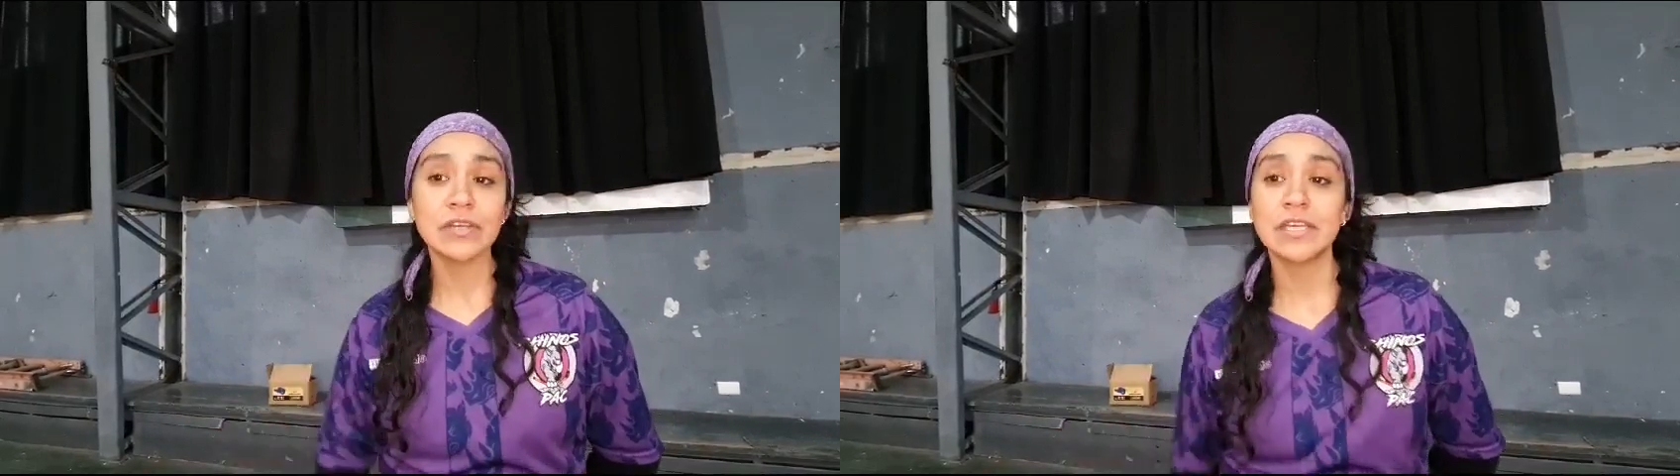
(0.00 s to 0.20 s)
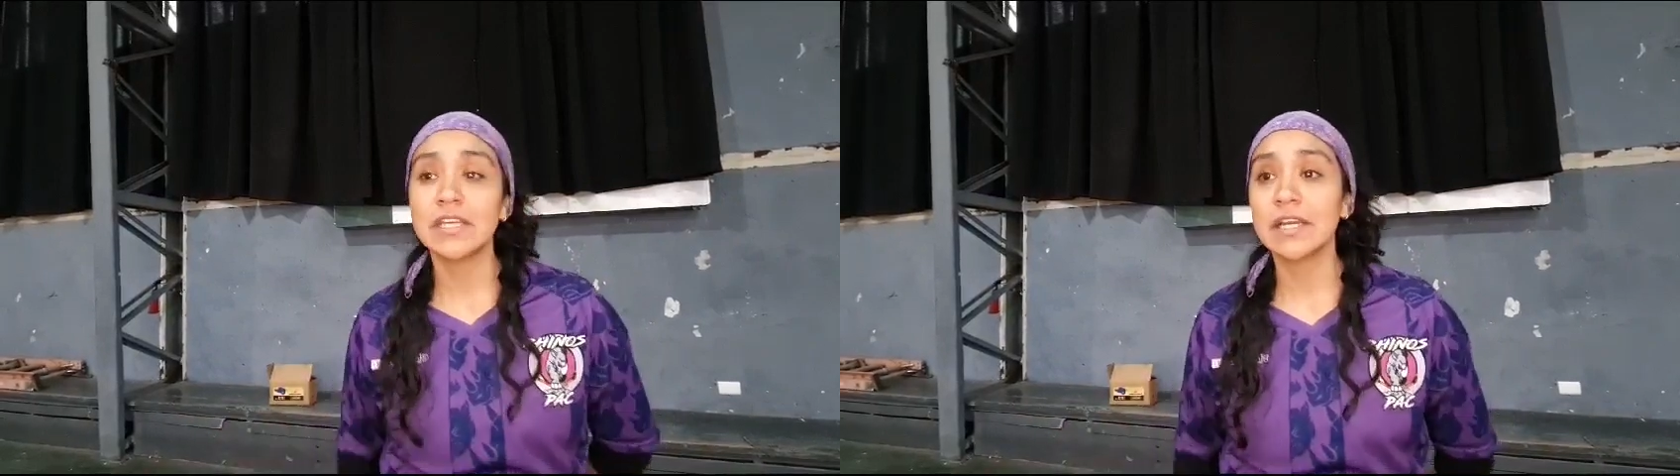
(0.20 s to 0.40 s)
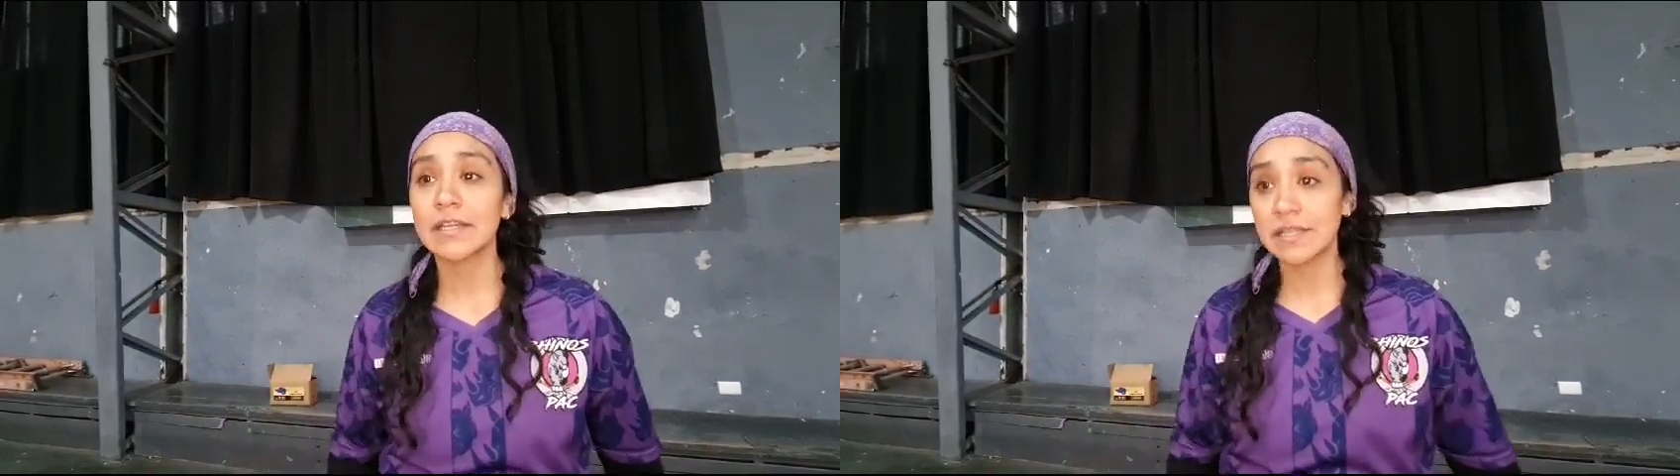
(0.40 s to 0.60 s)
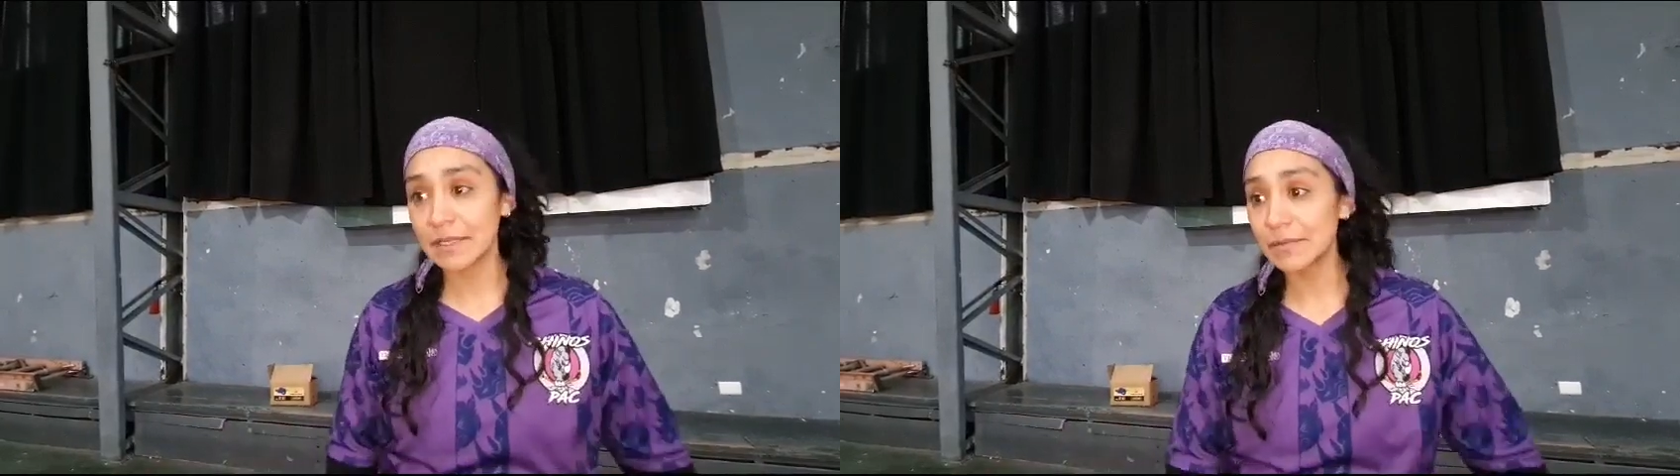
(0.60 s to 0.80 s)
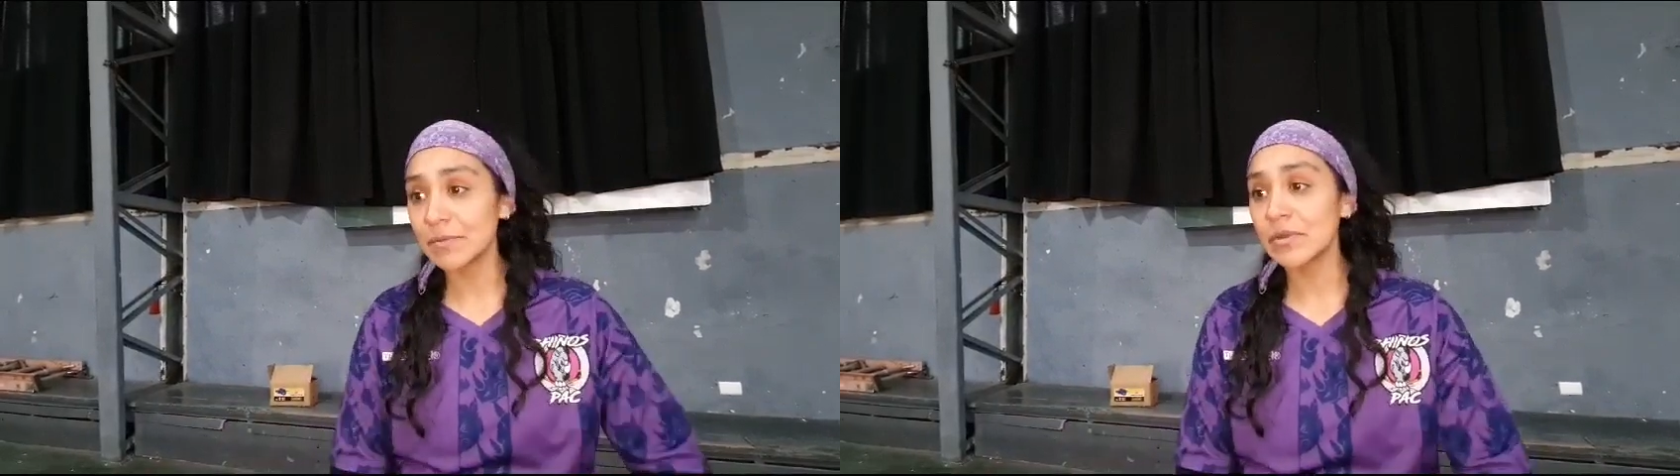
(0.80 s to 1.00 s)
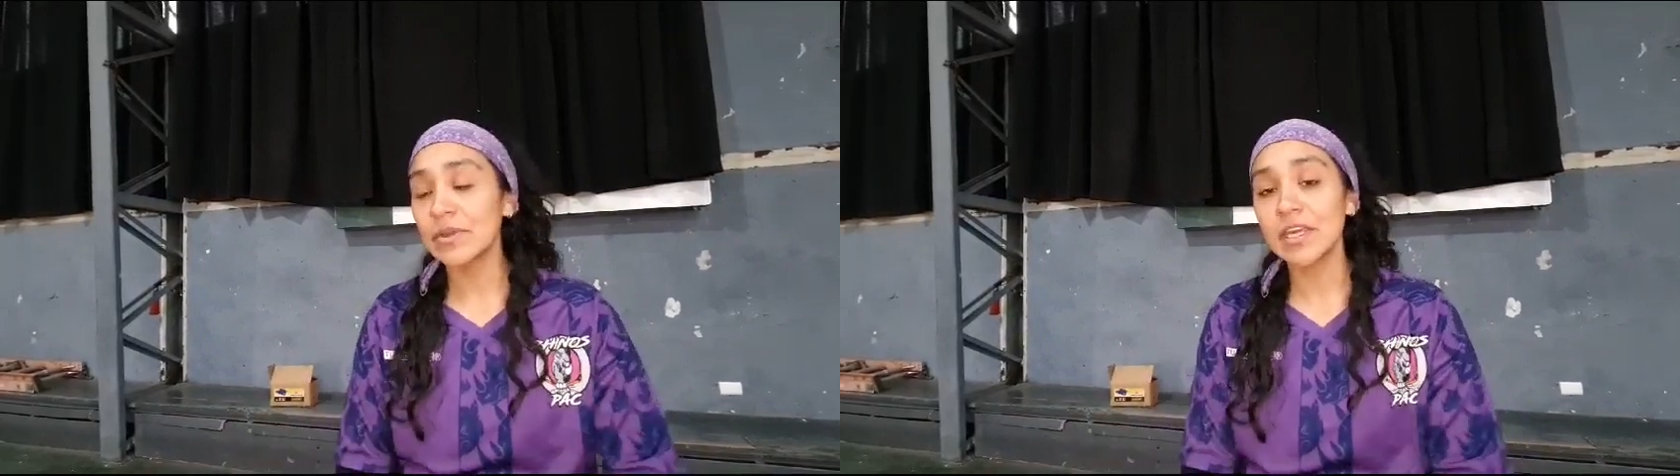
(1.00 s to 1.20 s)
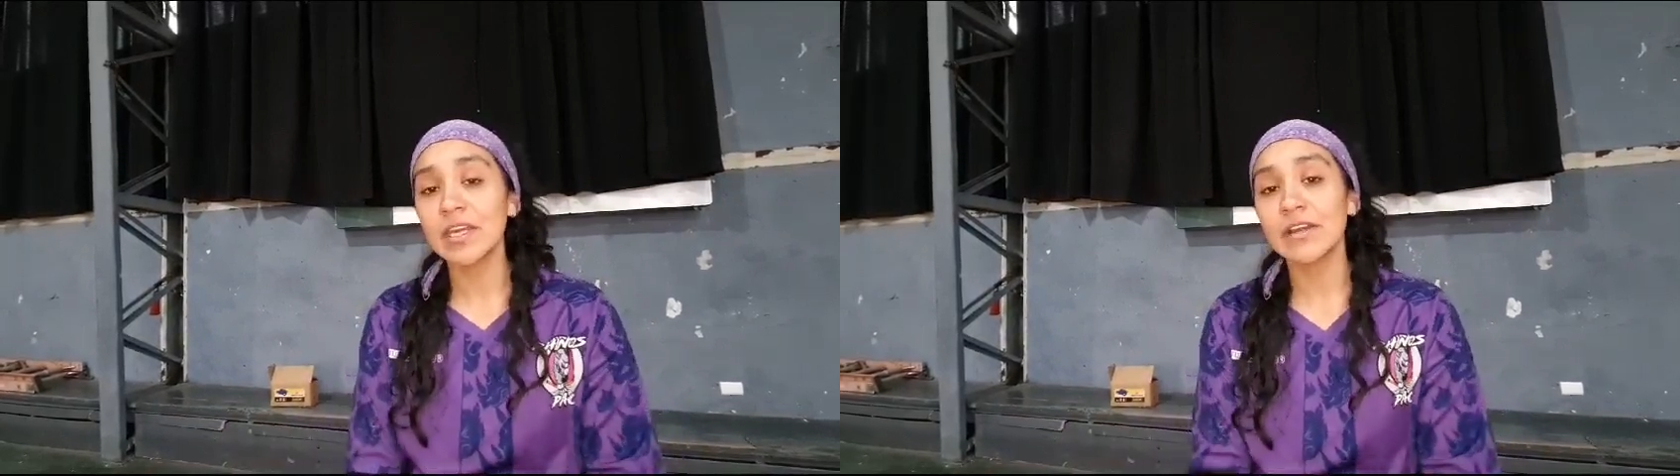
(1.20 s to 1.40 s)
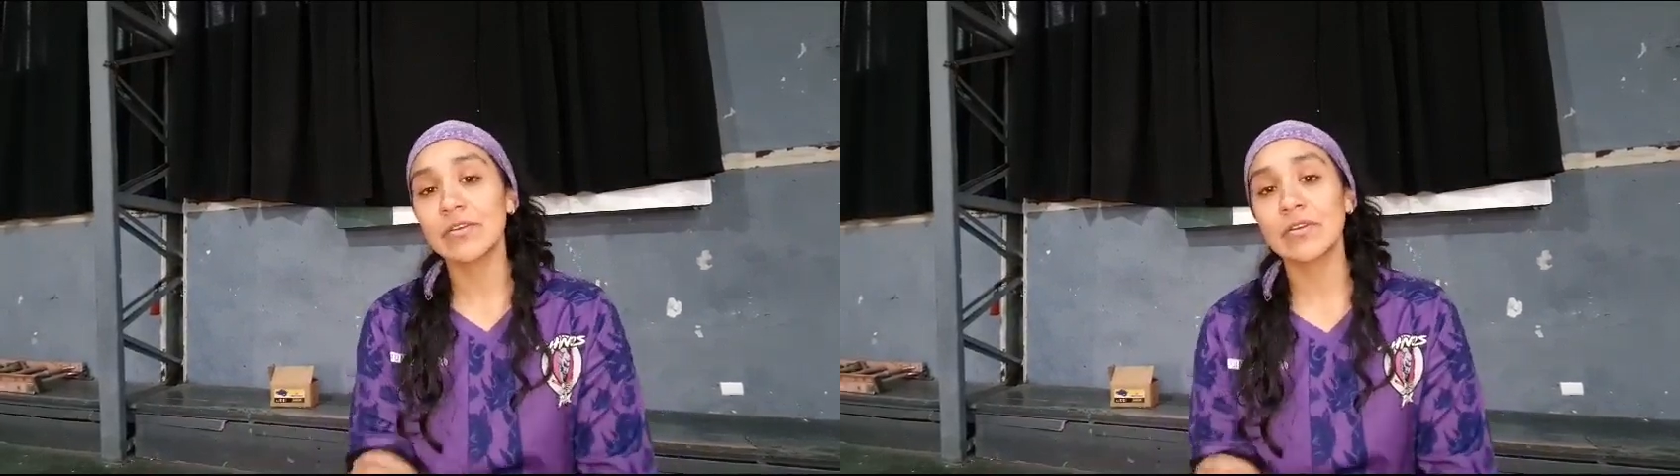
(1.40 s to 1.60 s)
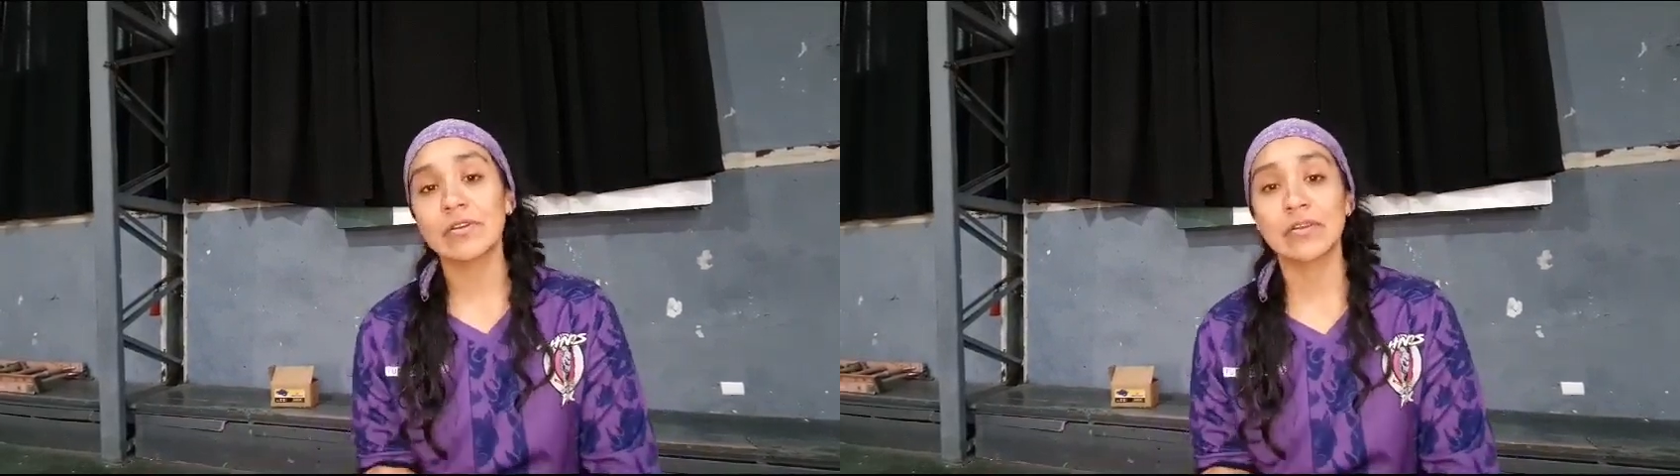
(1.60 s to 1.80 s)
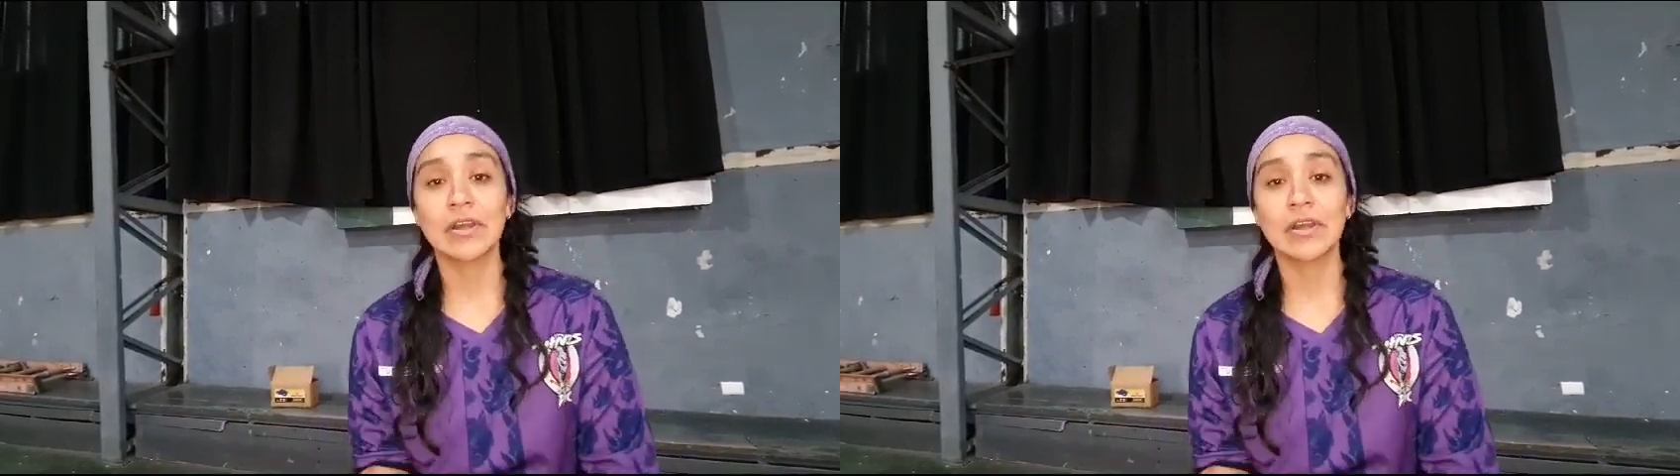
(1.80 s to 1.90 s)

y este mismo día con,